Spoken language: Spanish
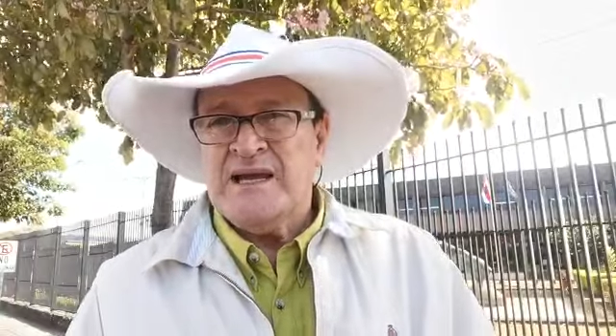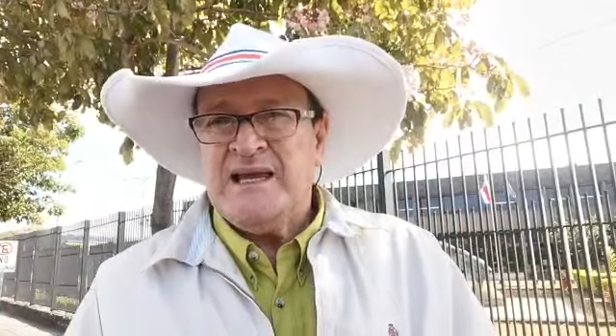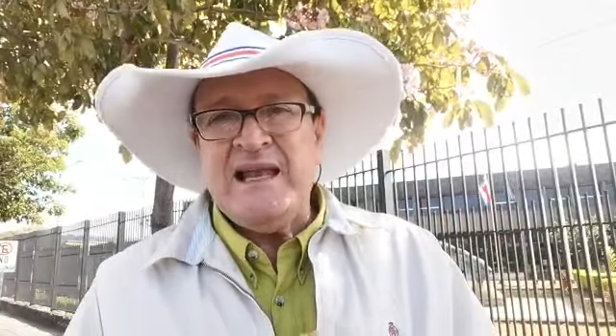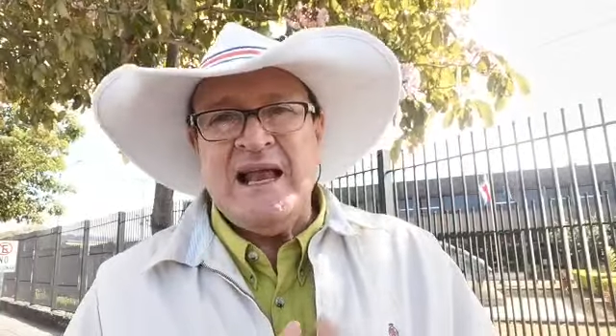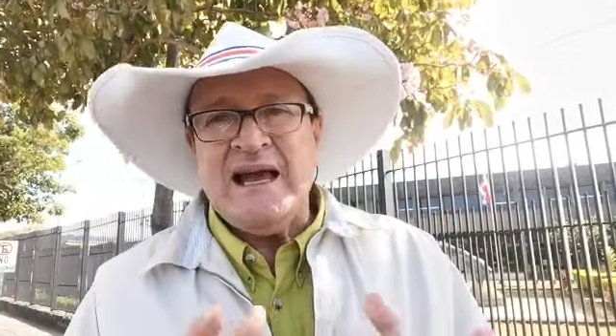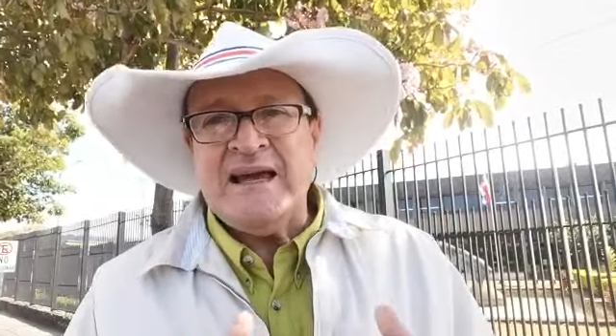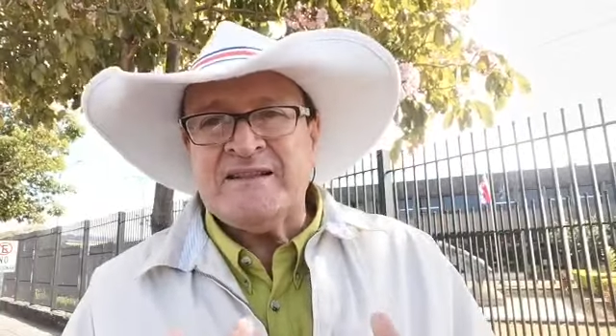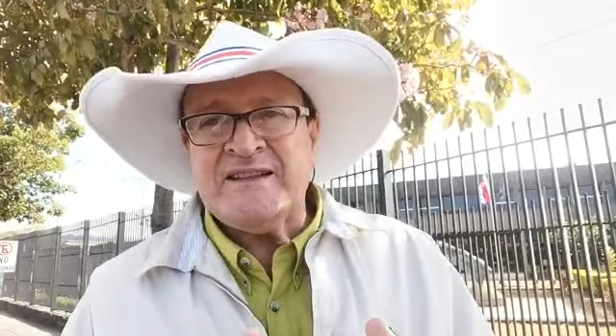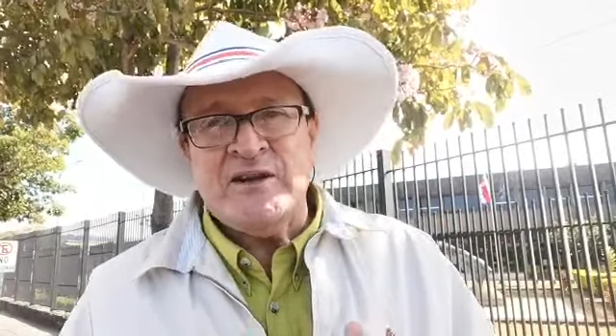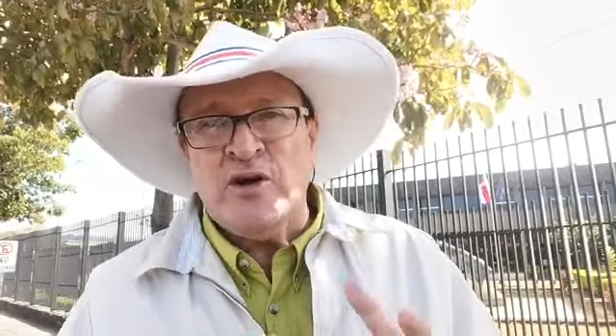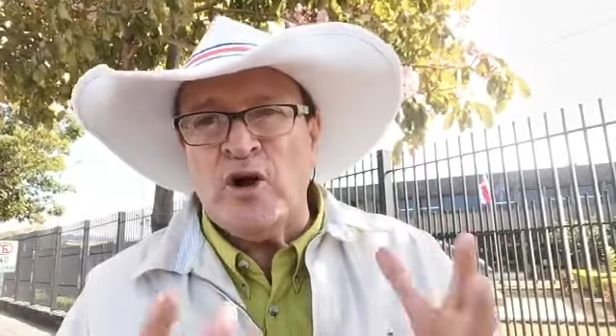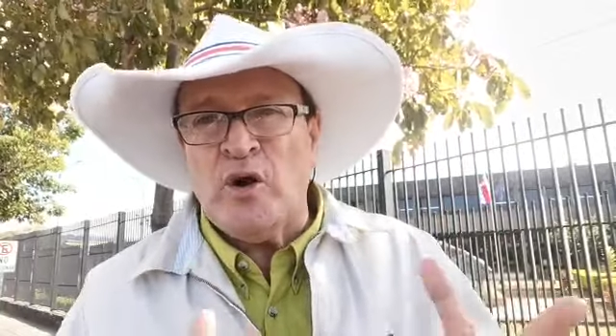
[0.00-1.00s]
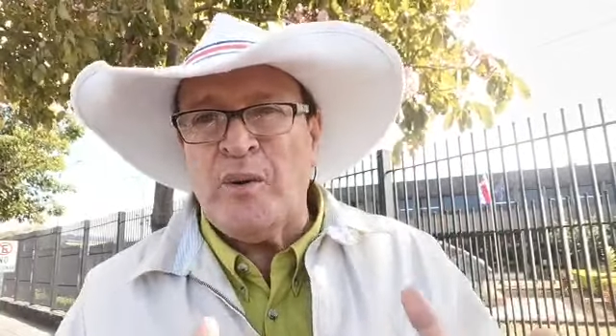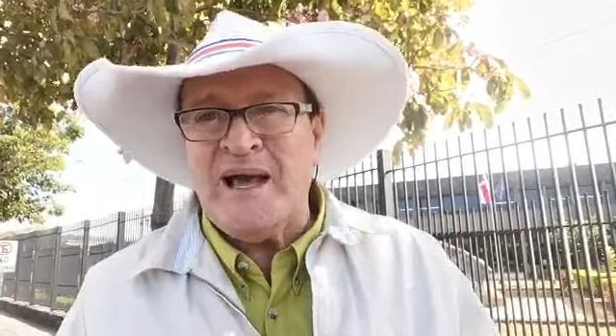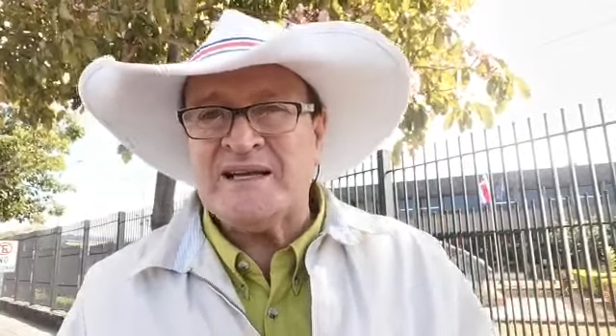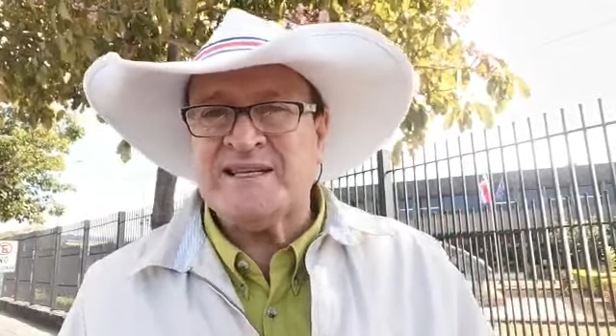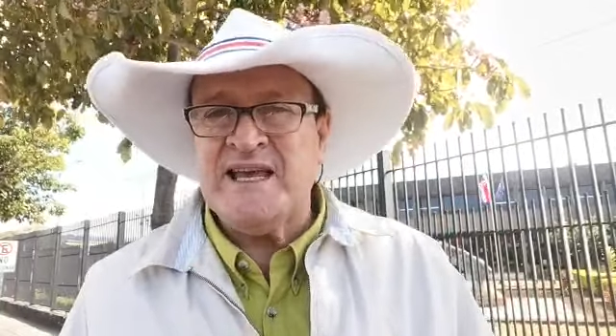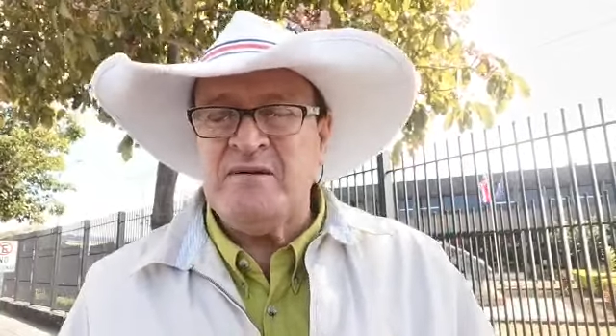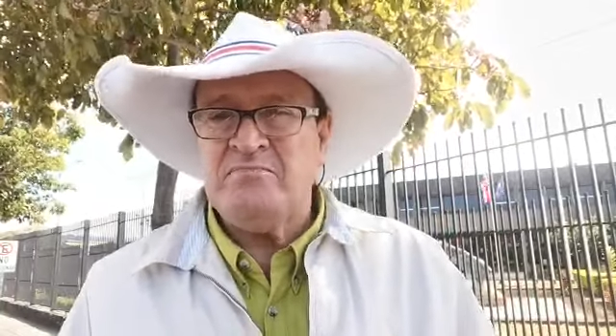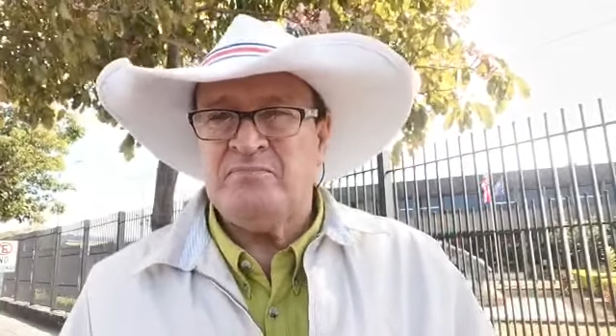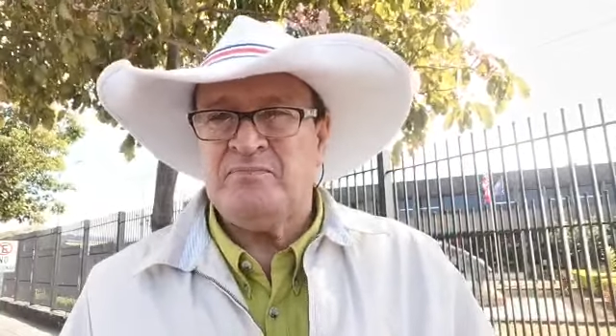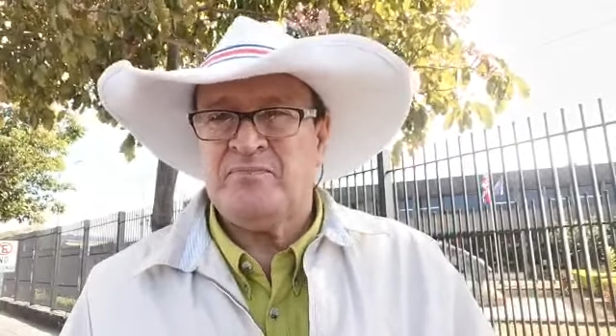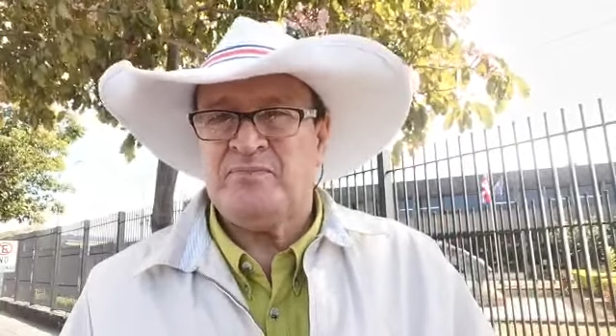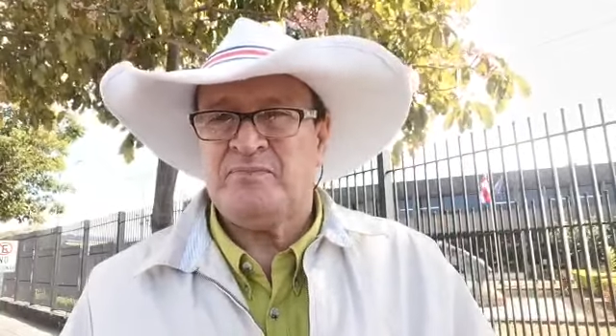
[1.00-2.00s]
Y la gente no lo ve así.
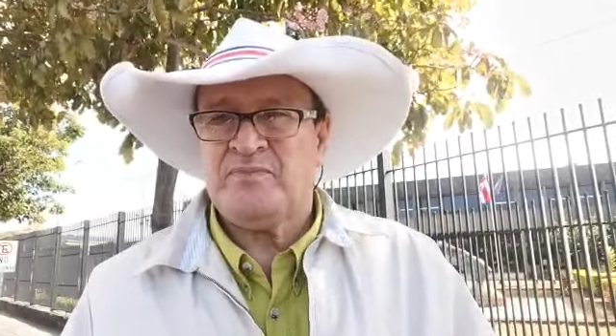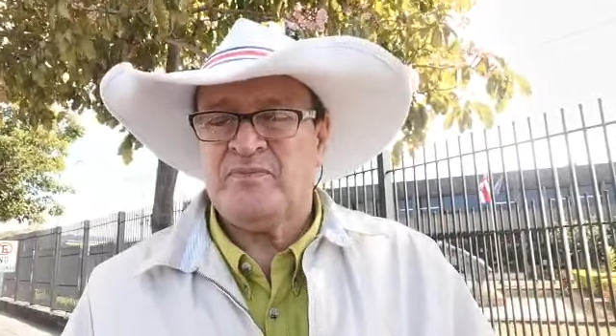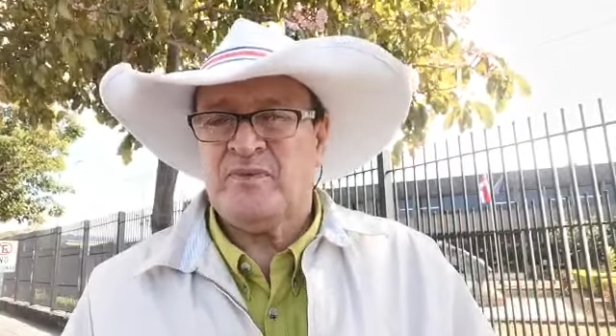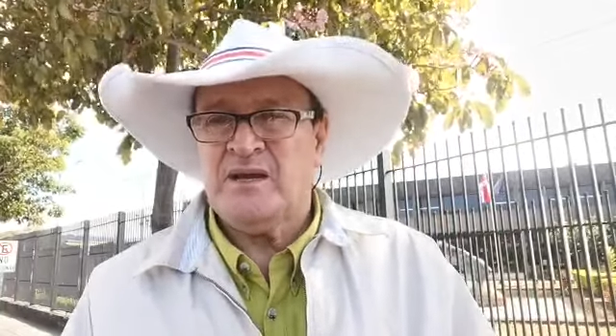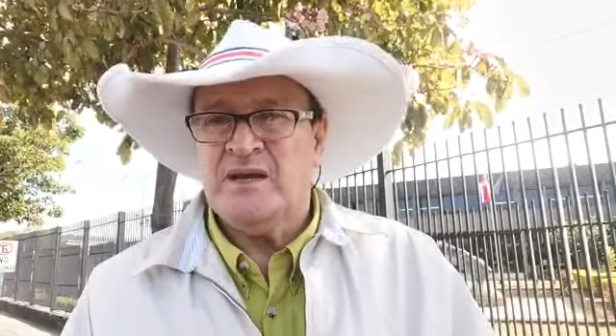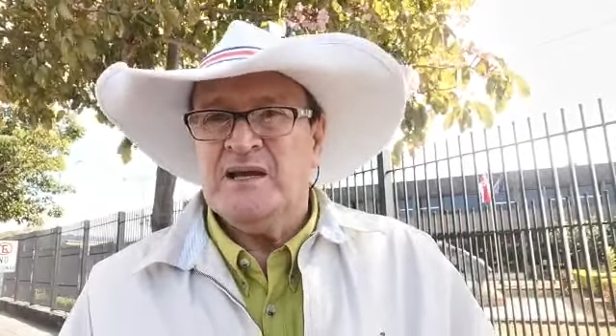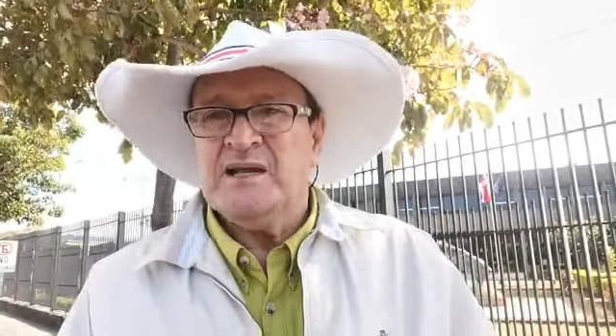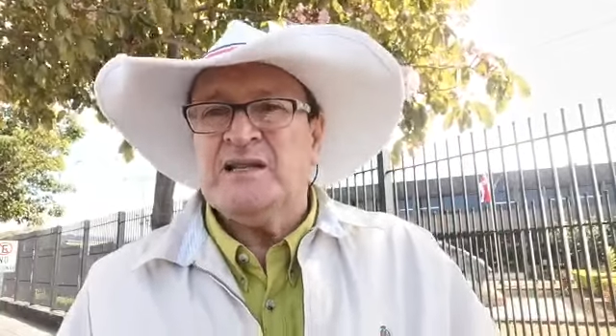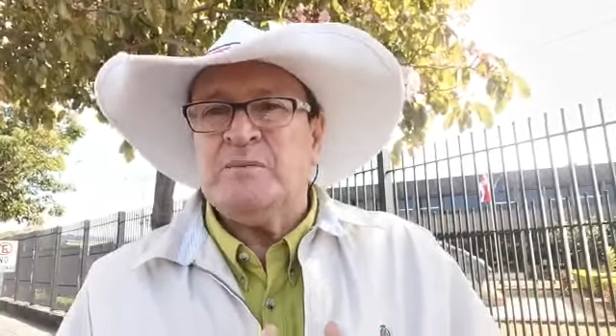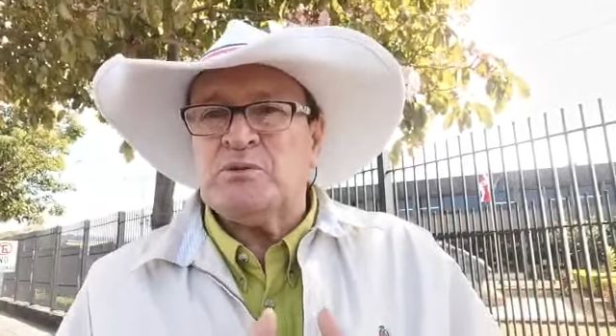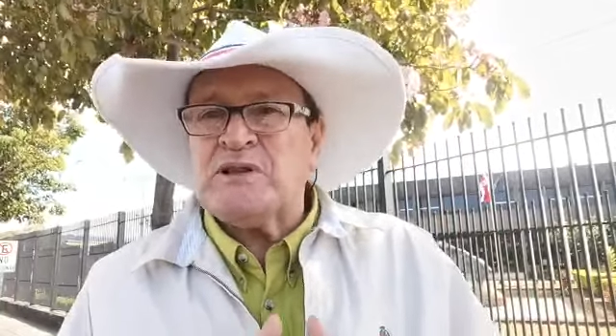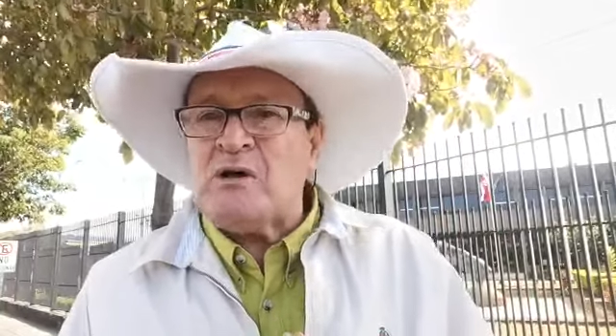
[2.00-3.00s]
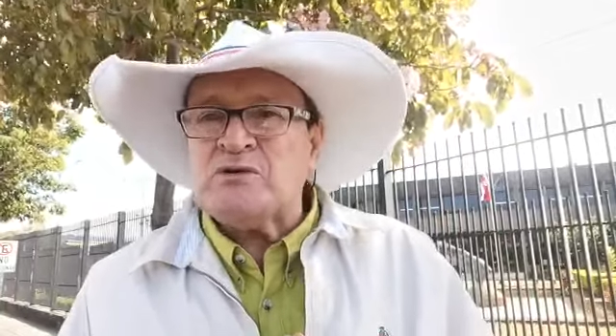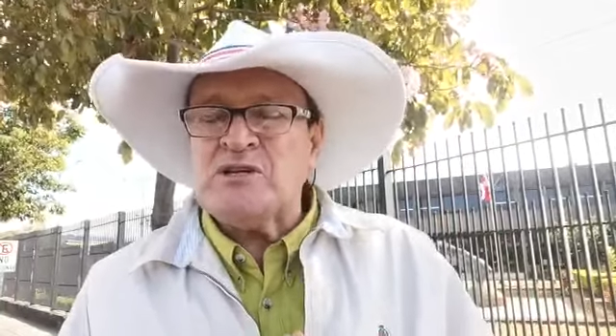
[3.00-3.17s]
Diputado